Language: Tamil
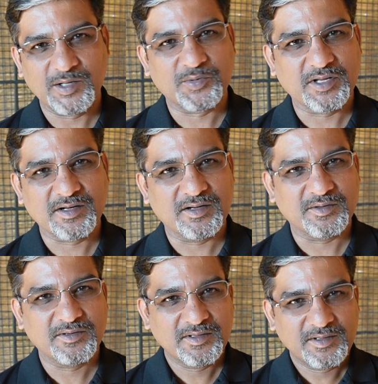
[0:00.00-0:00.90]
எங்கே
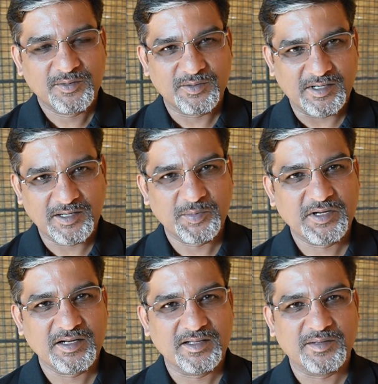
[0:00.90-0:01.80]
போனீங்கன்னாலும் ஒரு
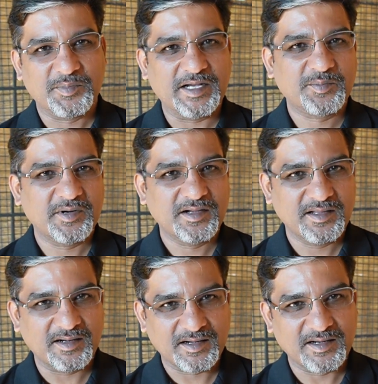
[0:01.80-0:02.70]
அட்டைப்பட்டியில் பேக் பண்ணி
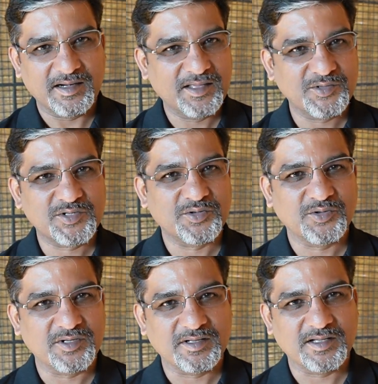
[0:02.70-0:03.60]
அழகாக அடுக்கி வச்சு
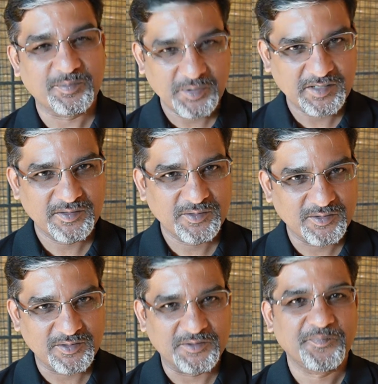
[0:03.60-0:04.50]
கொண்டு வந்துட்டுருந்தாங்க இப்போ தான் வந்து
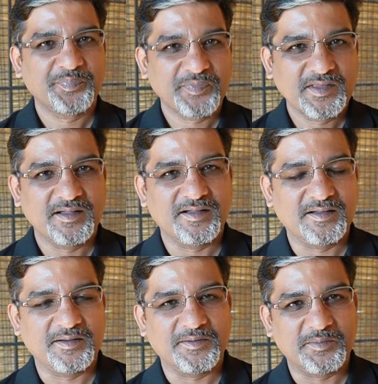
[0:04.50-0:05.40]
கொஞ்சம்
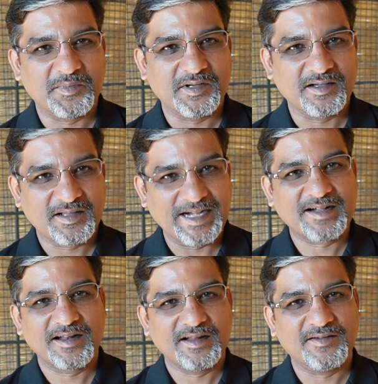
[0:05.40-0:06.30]

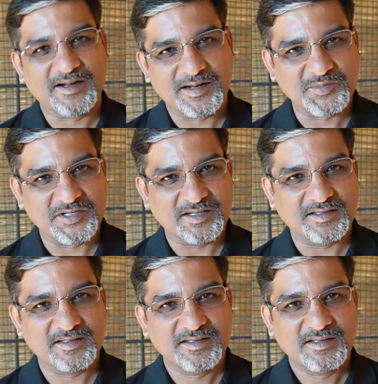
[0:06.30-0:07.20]
கிரேட்லலாம் வர
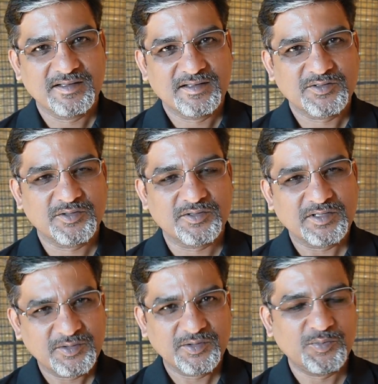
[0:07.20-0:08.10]
ஆரம்பிச்சிருக்குது ஸோ
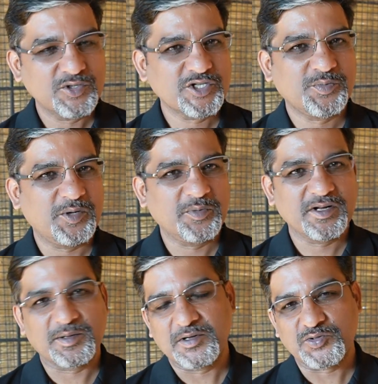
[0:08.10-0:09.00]
இது வந்து மோஸ்ட்
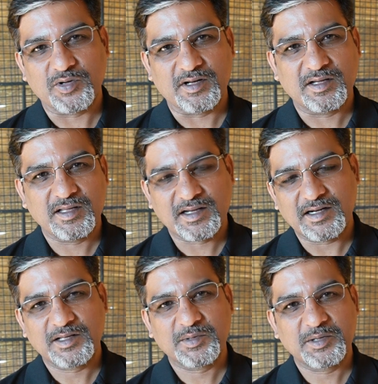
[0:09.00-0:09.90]
பாப்புலர் அப்படின்னு சொல்லலாம் அதுக்கு
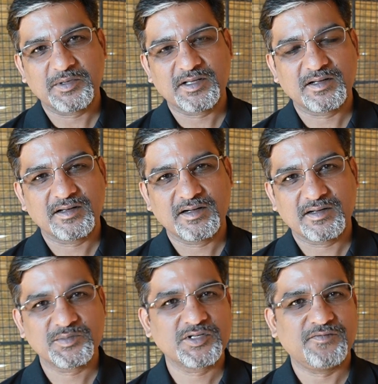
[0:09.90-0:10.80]
அடுத்தபடியாக பார்த்தீங்கன்னா இன்
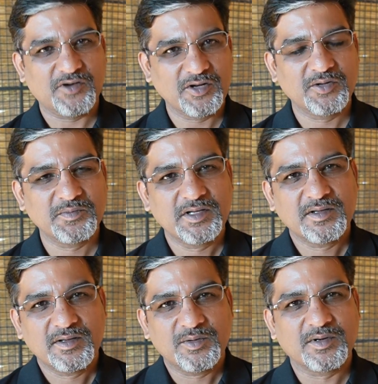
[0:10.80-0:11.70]
டேர்ம்ஸ் ஆஃப் வால்யூம்
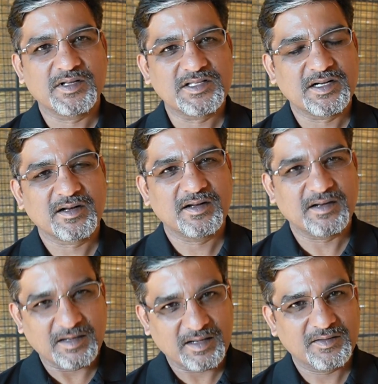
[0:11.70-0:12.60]
உங்களுக்கு
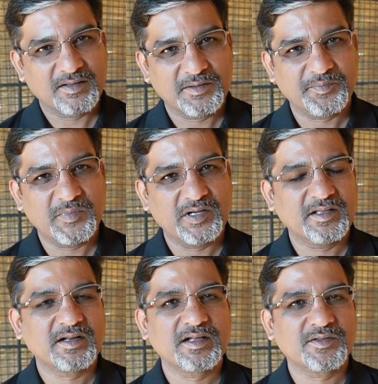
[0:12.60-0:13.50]
ஜென்ரலாக நிறைய
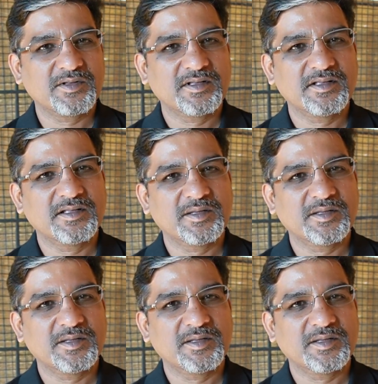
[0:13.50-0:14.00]
இருக்கிறது வந்து